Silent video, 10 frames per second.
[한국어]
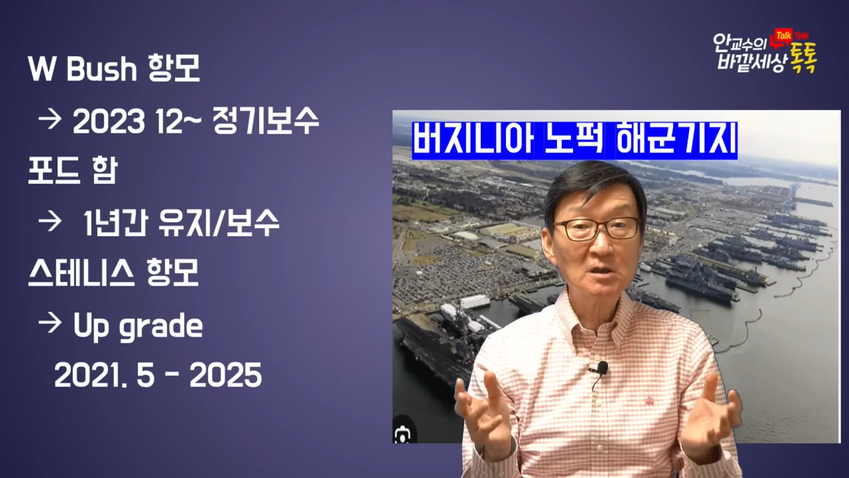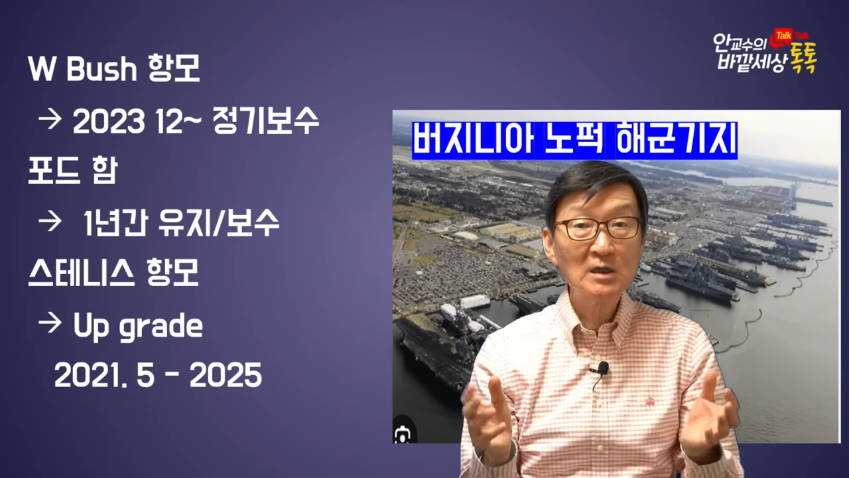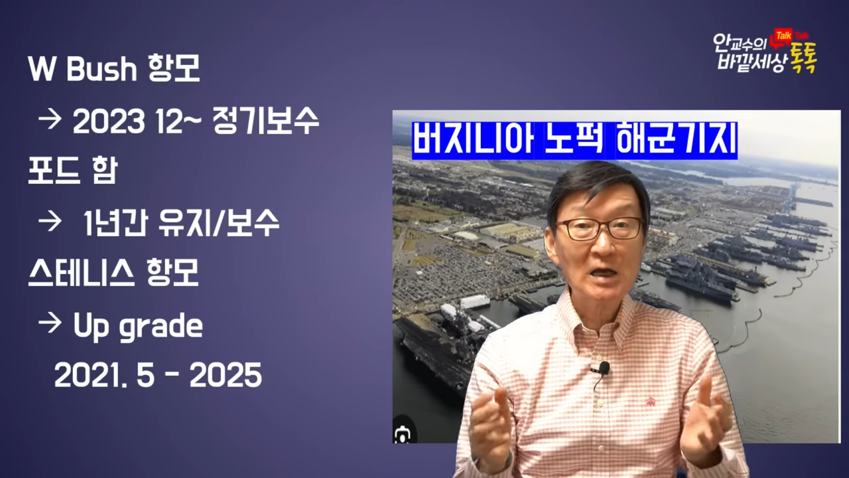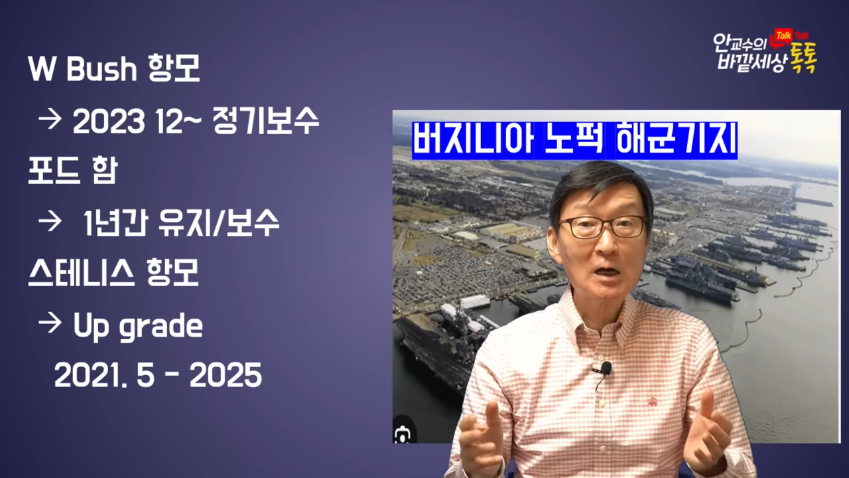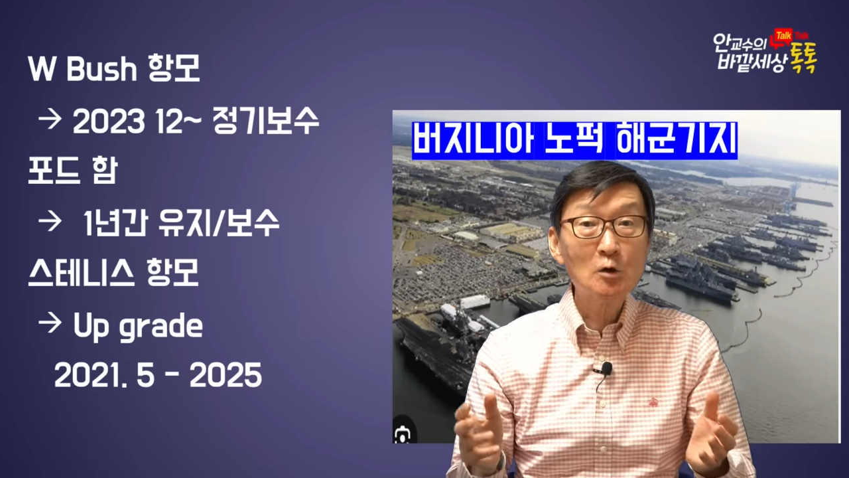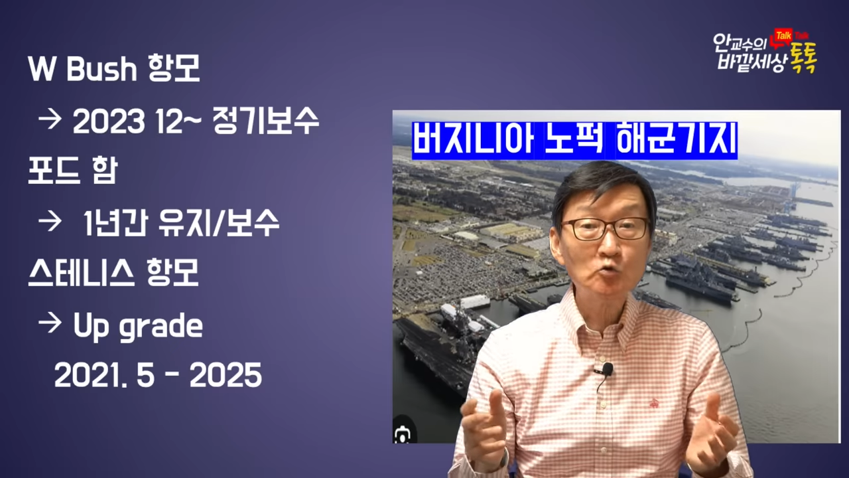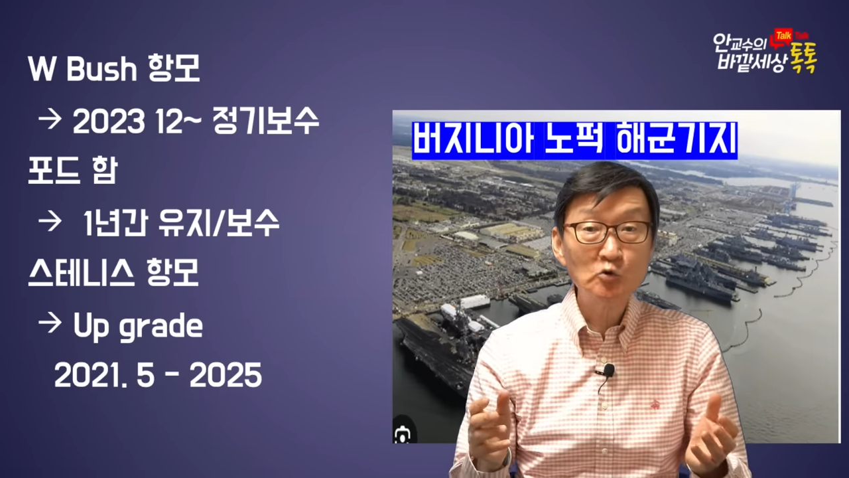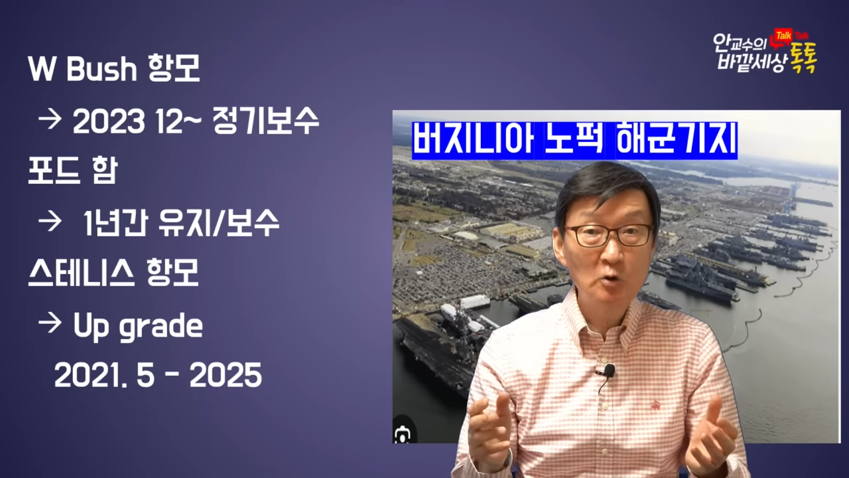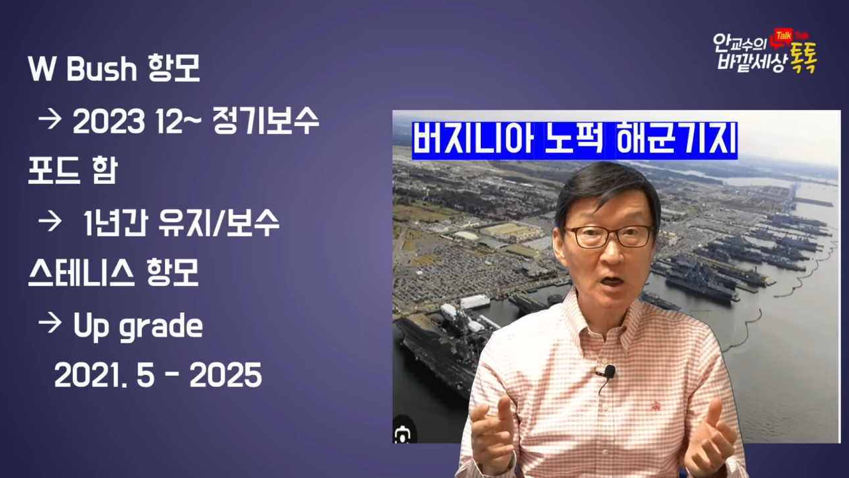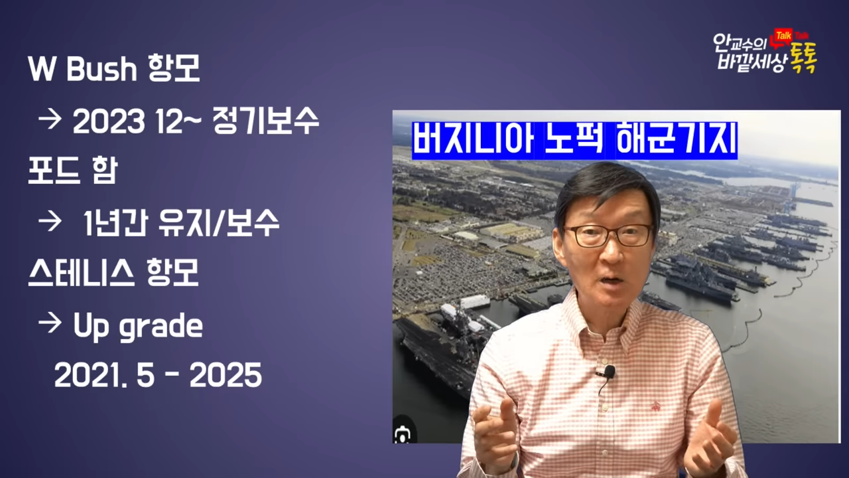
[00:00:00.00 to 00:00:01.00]
이 약간
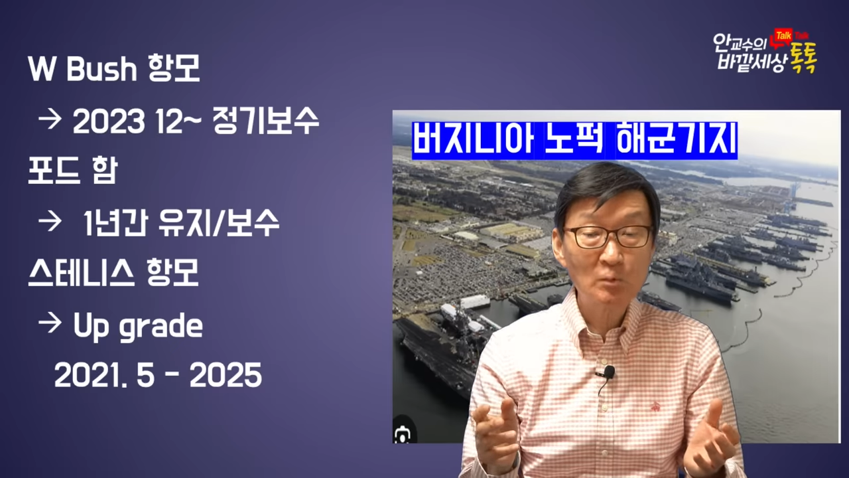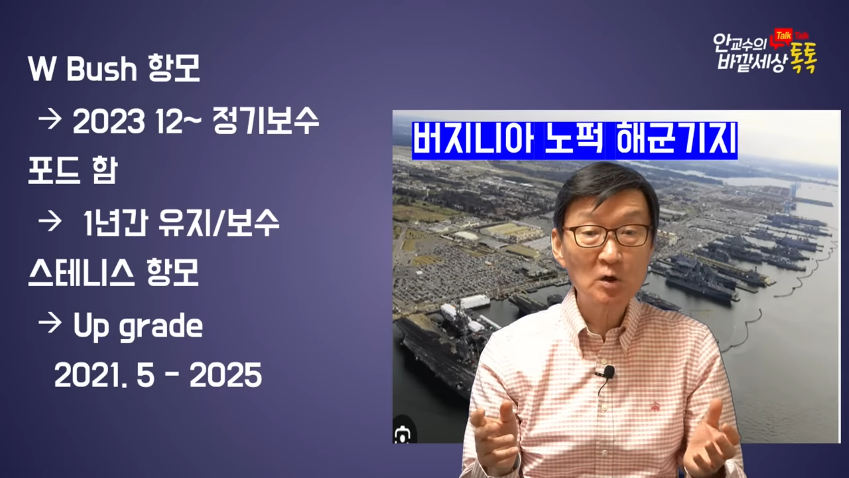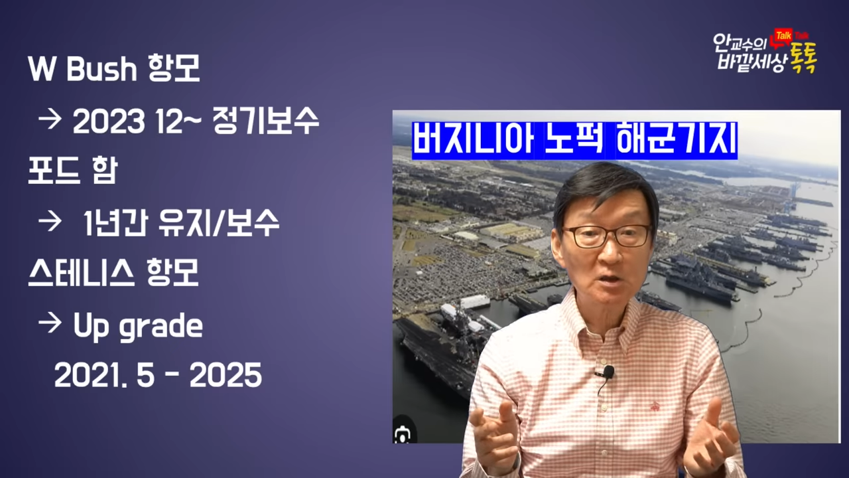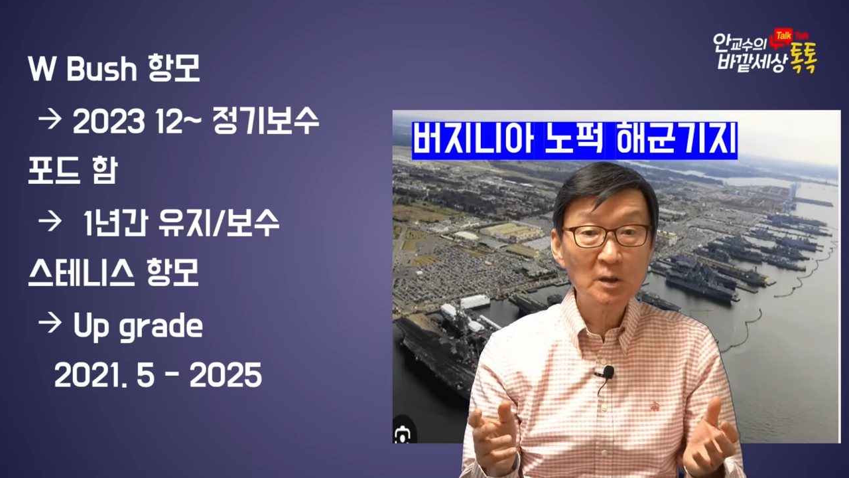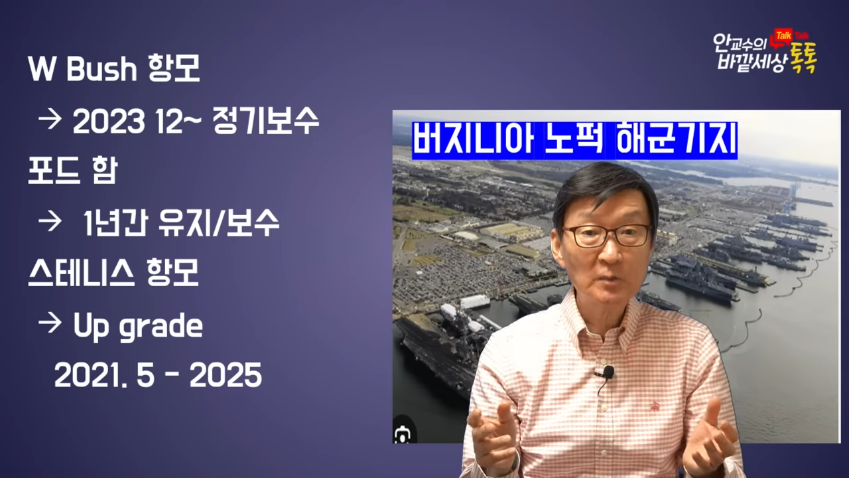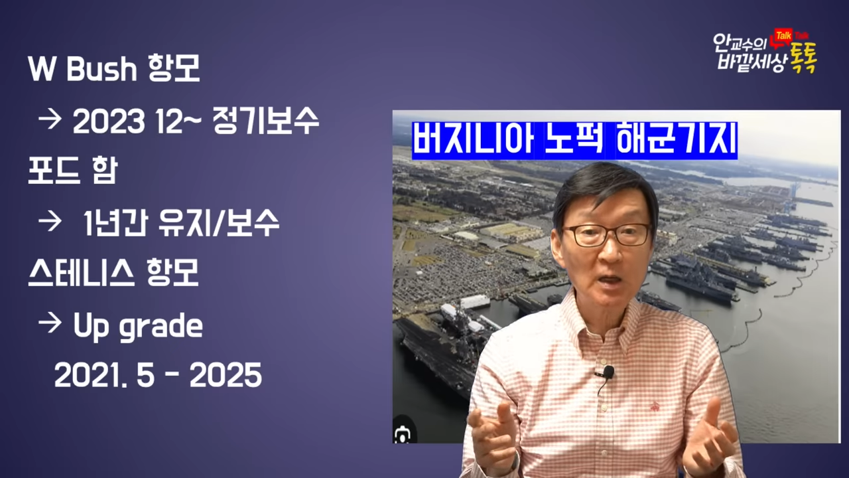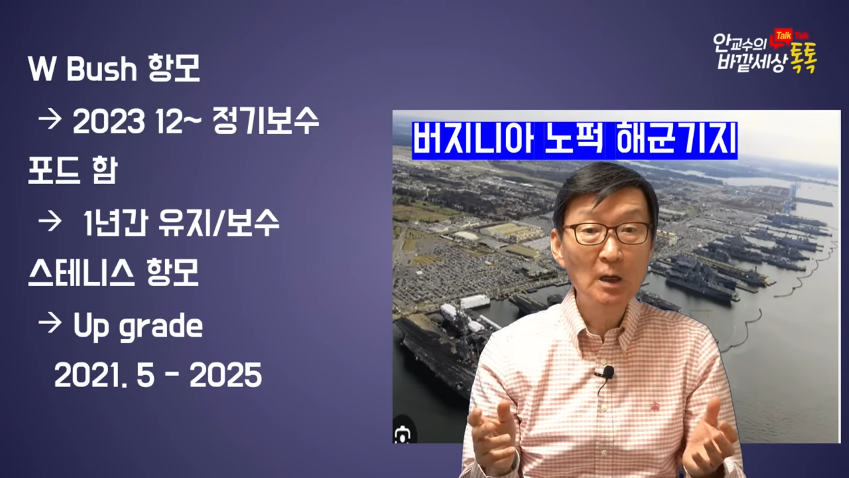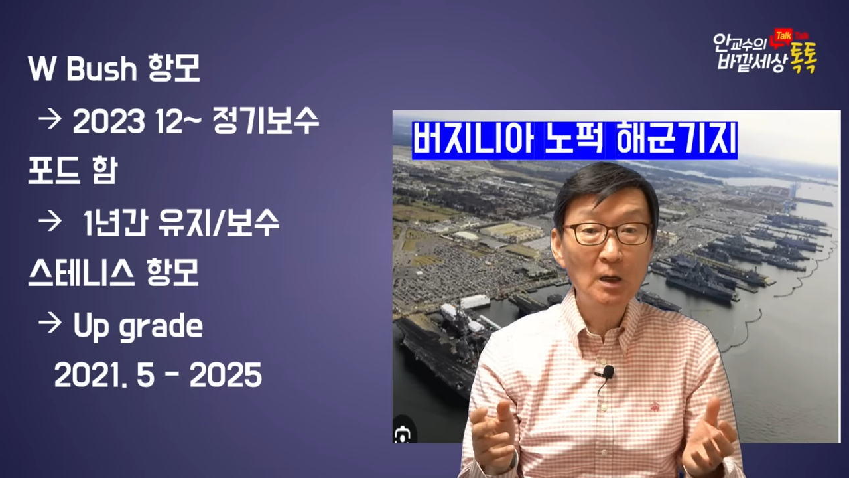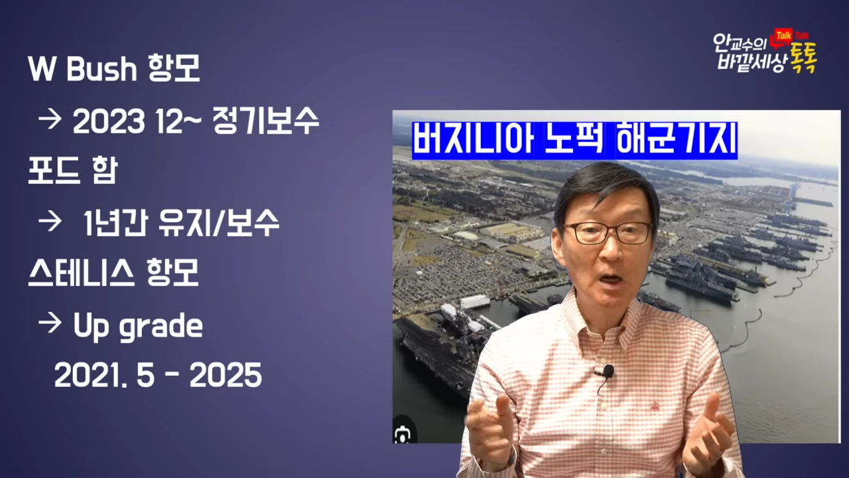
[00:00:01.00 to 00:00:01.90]
구형 항모이기 때문에